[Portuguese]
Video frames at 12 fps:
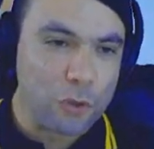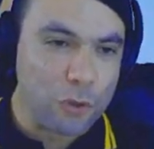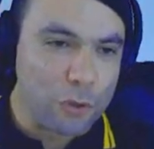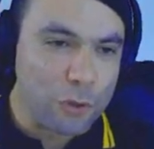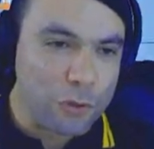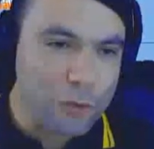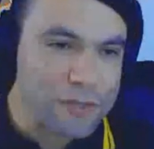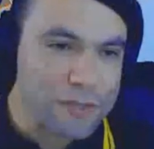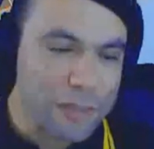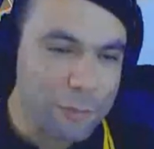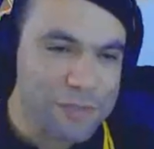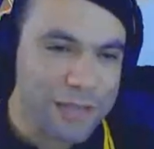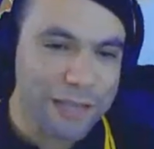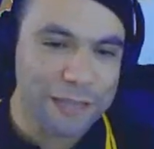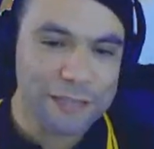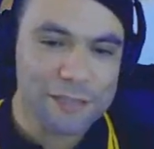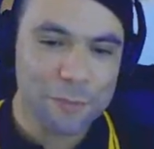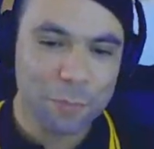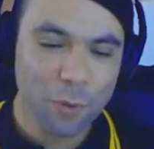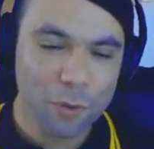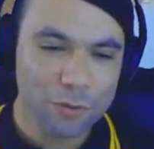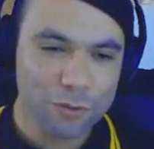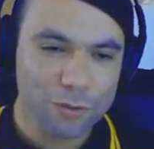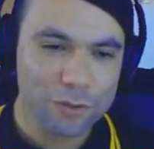O senhor, nós estamos aqui
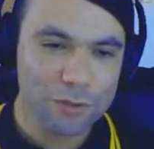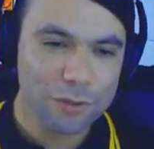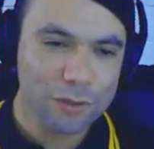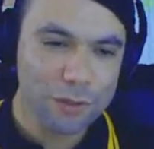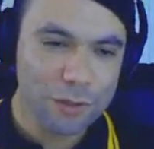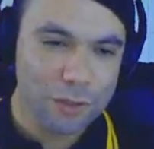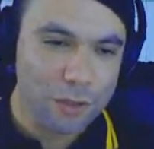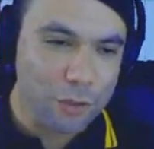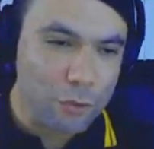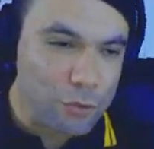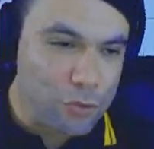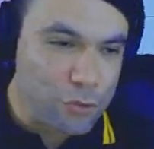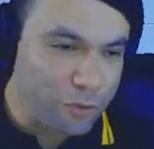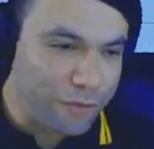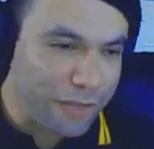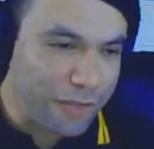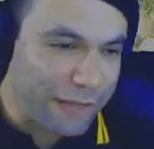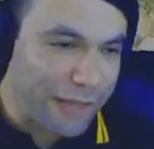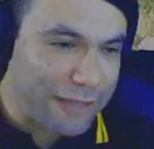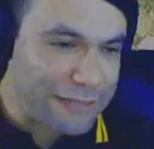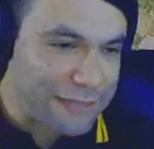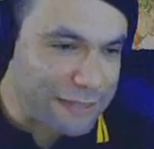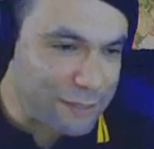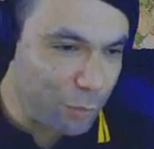nesse ponto o senhor vai
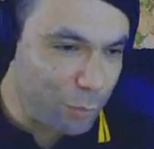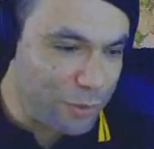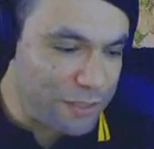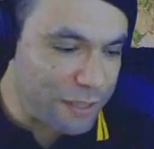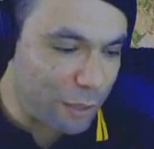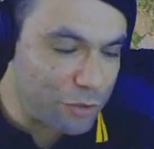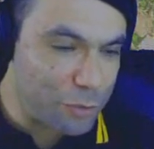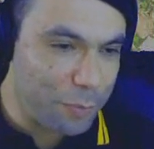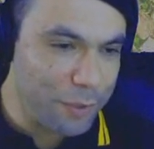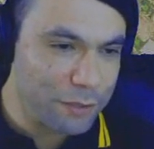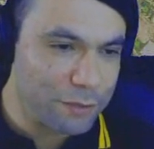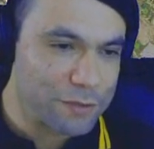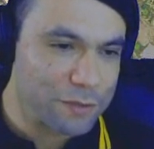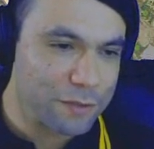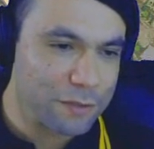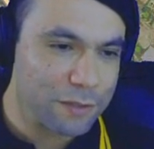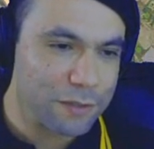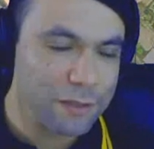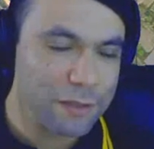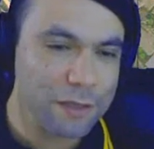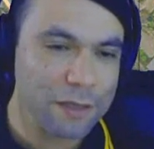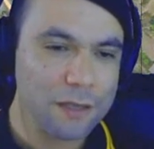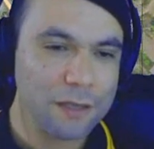até a estação policial de Pyrgos?